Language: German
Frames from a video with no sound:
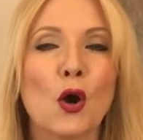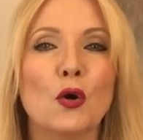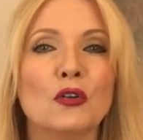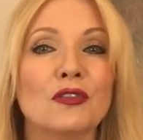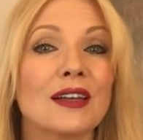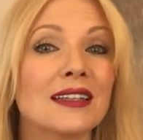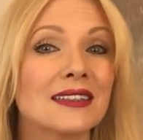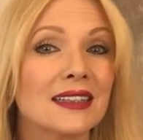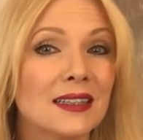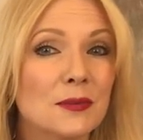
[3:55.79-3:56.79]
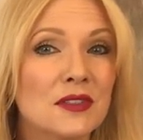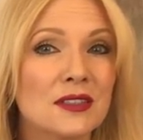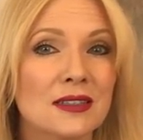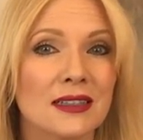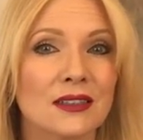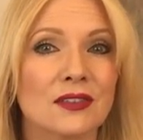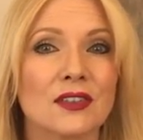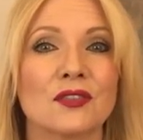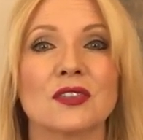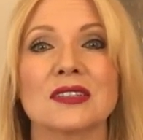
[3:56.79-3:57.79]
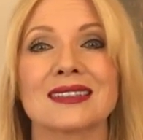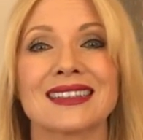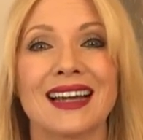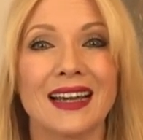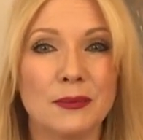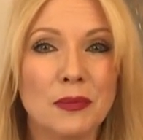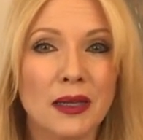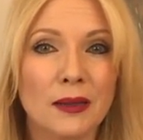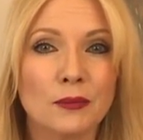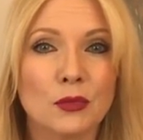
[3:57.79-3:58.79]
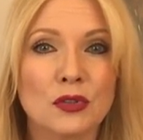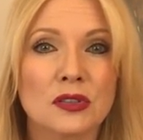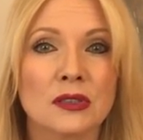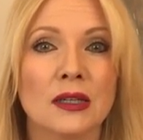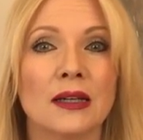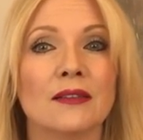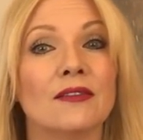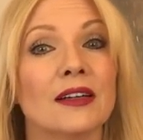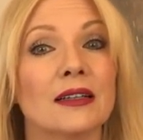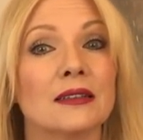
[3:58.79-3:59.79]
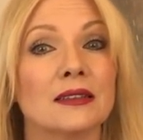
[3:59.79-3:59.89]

und vielleicht ergibt sich da etwas, was geheim bleiben muss, weil